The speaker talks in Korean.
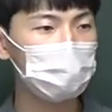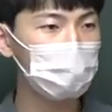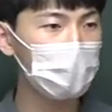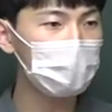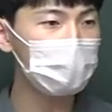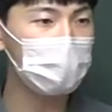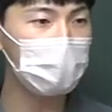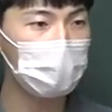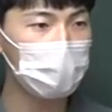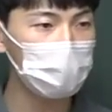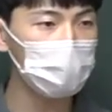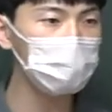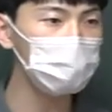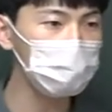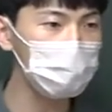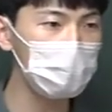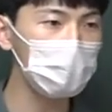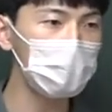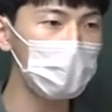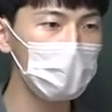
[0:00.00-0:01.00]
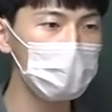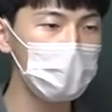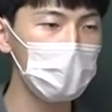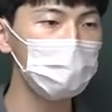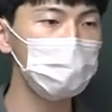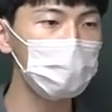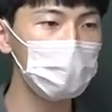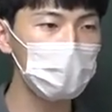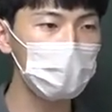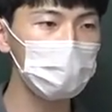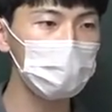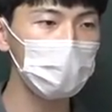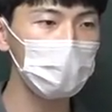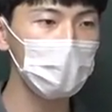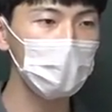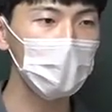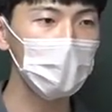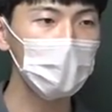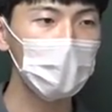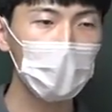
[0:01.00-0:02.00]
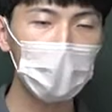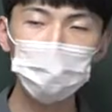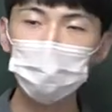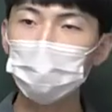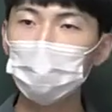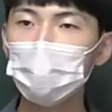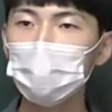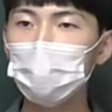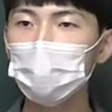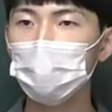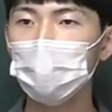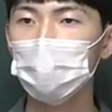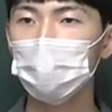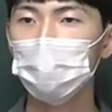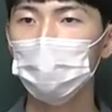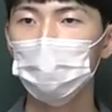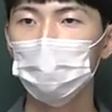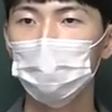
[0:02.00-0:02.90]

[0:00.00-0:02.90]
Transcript: 빠진 체력으로 푸니까 잘 풀리겠어요? 안 풀려요.